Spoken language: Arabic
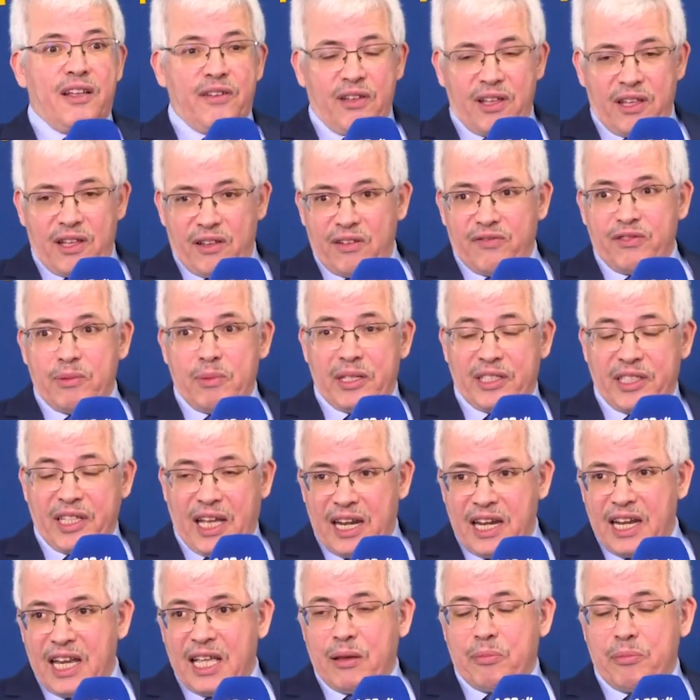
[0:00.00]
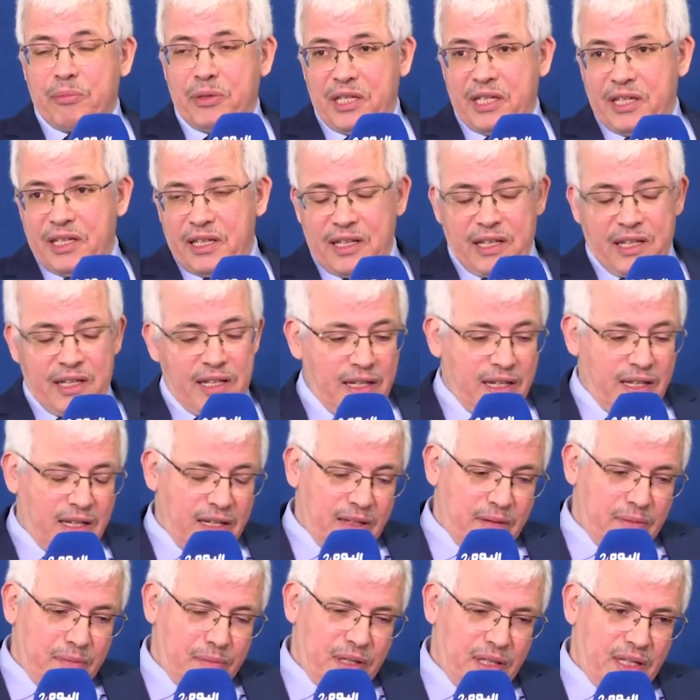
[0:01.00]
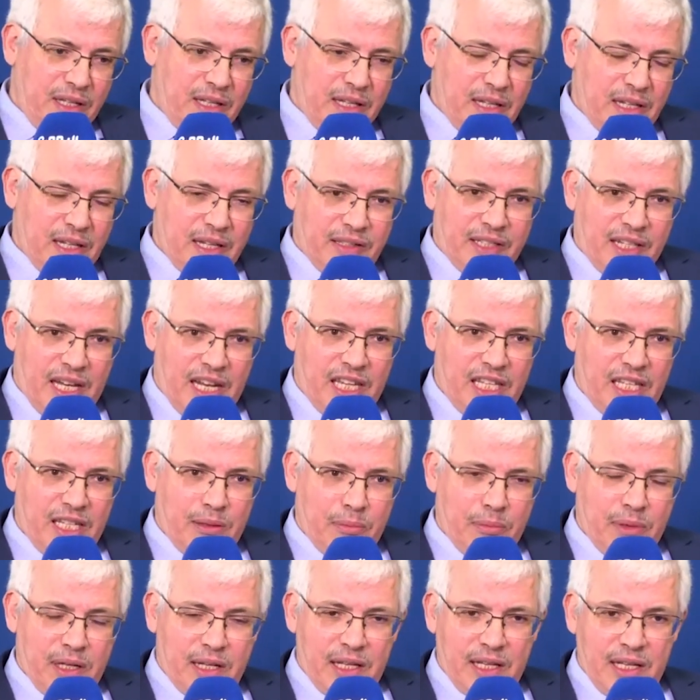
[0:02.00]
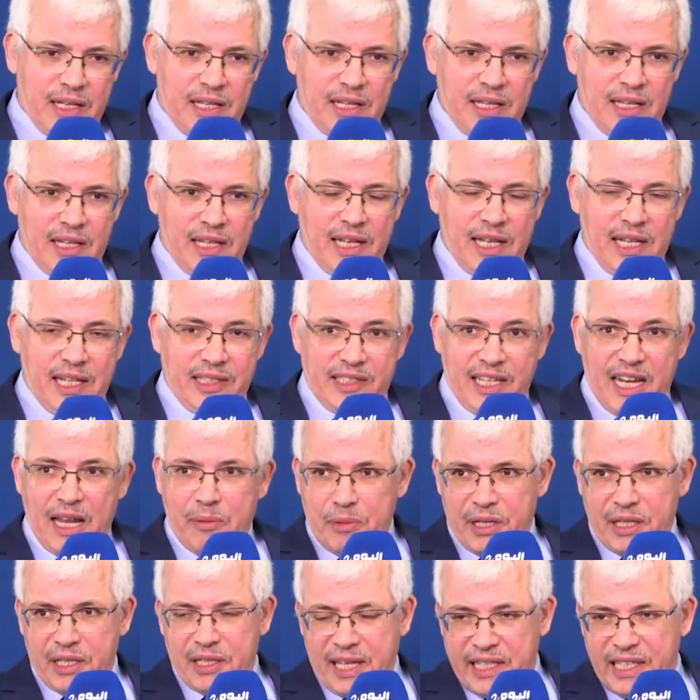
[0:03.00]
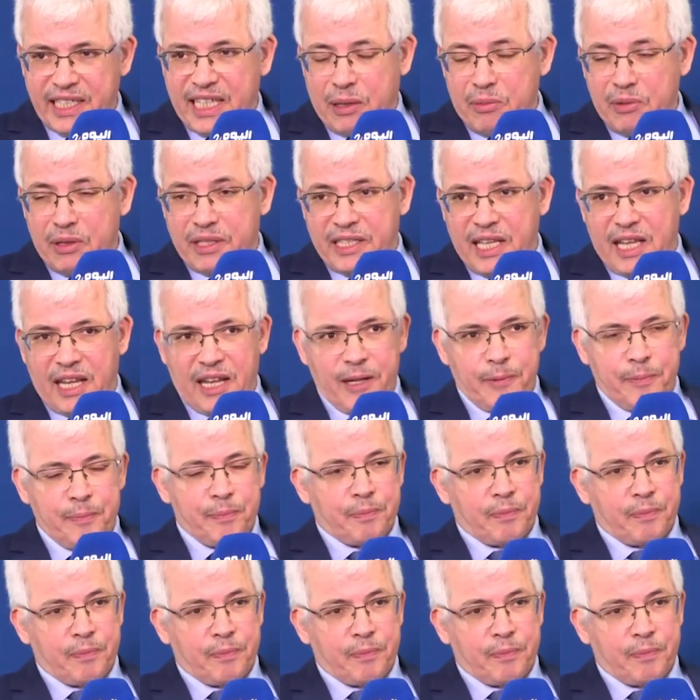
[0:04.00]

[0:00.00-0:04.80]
آه، فيما يتعلق آه، بتعليم آه، التلاميذ هذا كمثال